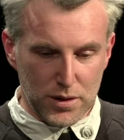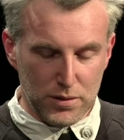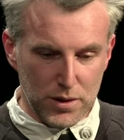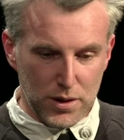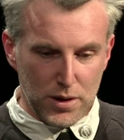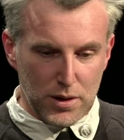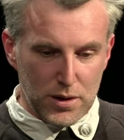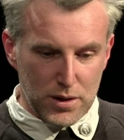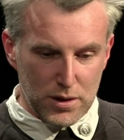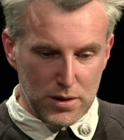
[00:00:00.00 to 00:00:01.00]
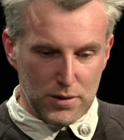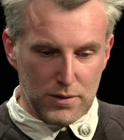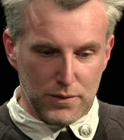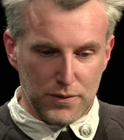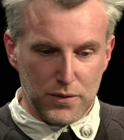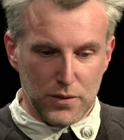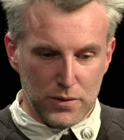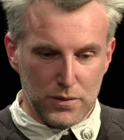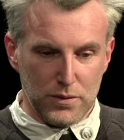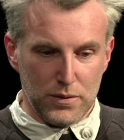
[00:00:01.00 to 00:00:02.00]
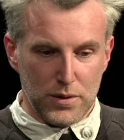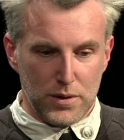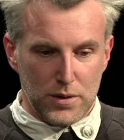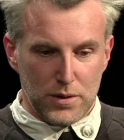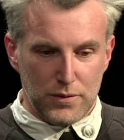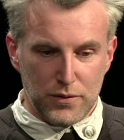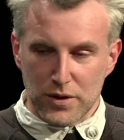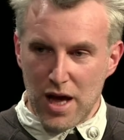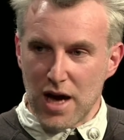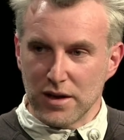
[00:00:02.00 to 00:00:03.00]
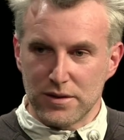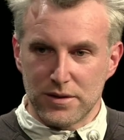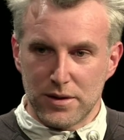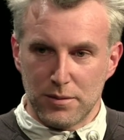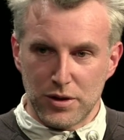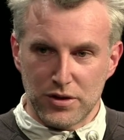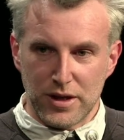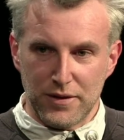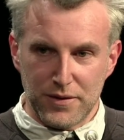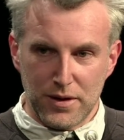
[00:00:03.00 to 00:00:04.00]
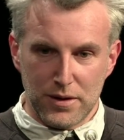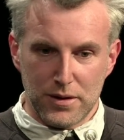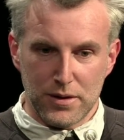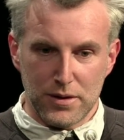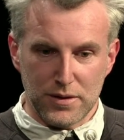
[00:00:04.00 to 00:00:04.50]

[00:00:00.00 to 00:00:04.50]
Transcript: äh, äh, von, von Angst beschäftigt.